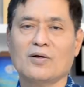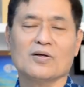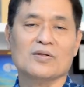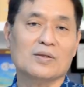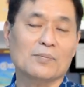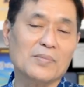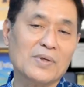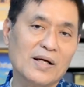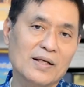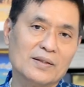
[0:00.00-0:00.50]
ข้อ
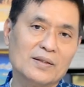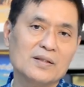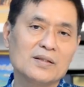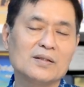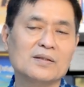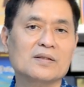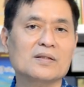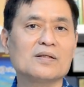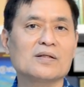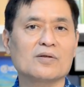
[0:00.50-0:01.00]
สำคัญก็คื
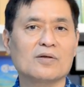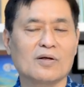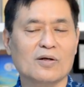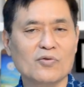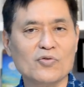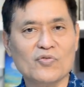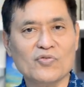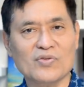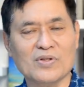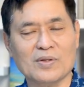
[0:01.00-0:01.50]
อเรื่องของอะ
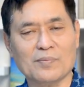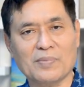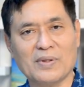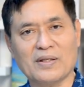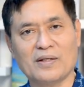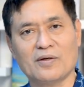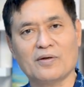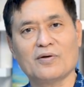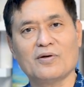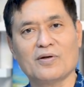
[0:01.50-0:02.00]
คูสติกภา
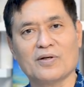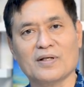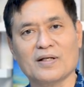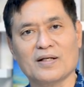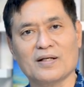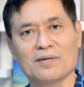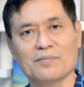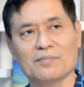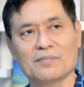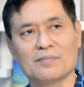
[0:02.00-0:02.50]
ยในห้องนะ
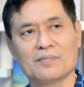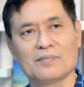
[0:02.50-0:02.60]
ครับ